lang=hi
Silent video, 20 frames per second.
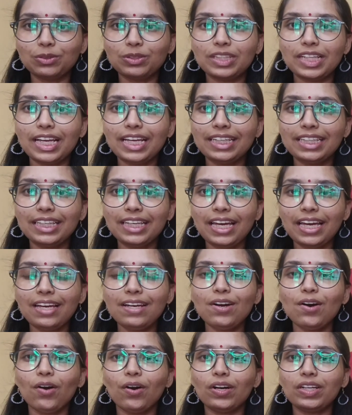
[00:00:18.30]
ज़रूर देखिए
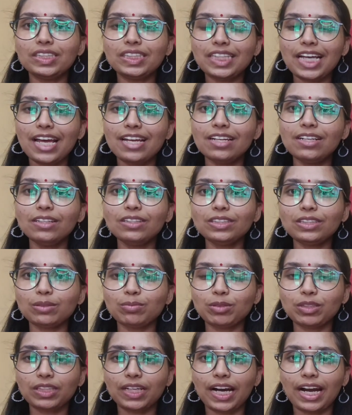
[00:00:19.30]
और चैनल को
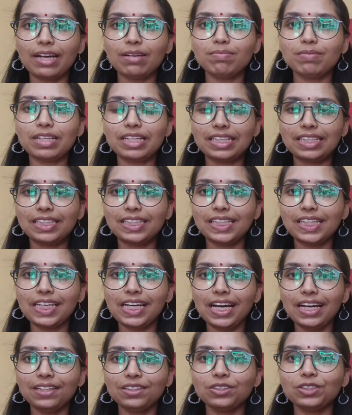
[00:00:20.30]
सब्सक्राइब नहीं
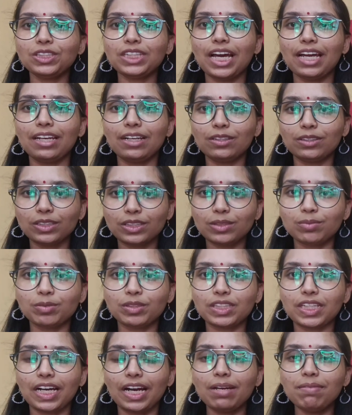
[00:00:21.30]
किया है तो चैनल को
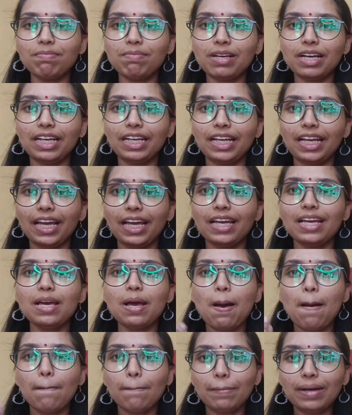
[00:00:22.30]
सब्सक्राइब करिए
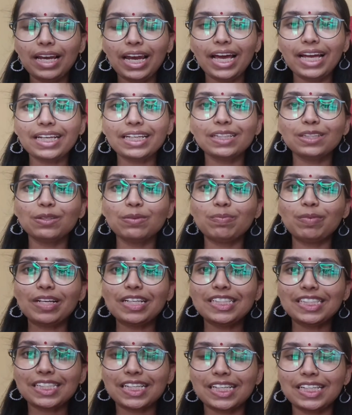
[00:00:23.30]
बेल आइकन को
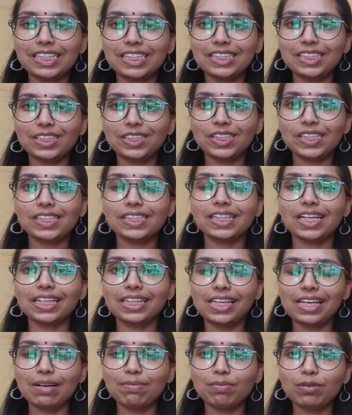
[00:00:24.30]
प्रेस कर दीजिए
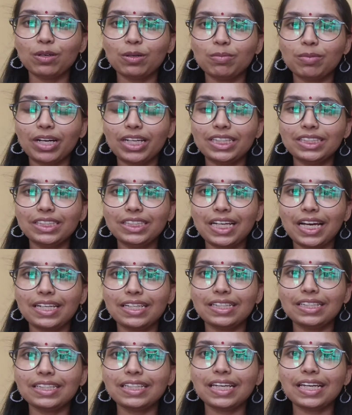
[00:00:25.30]
ताकि आपको हमारे
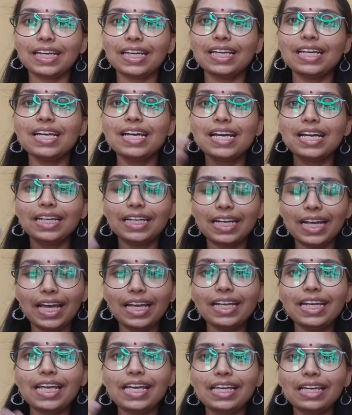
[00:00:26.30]
चैनल के
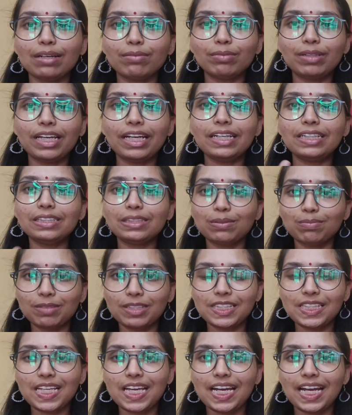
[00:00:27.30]
नए नए अपडेट्स
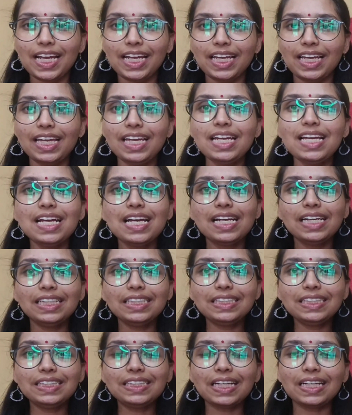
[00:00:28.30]
मिलते रहें
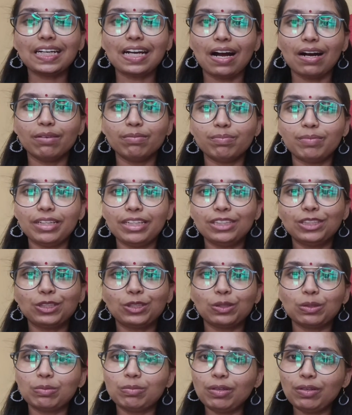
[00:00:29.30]
इंस्टाग्राम पेज
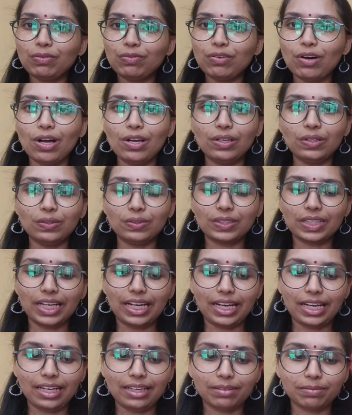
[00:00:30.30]
को भी फॉलो
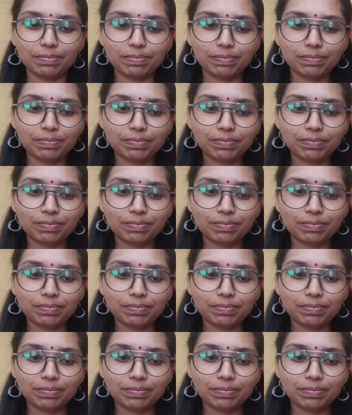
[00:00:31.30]
करें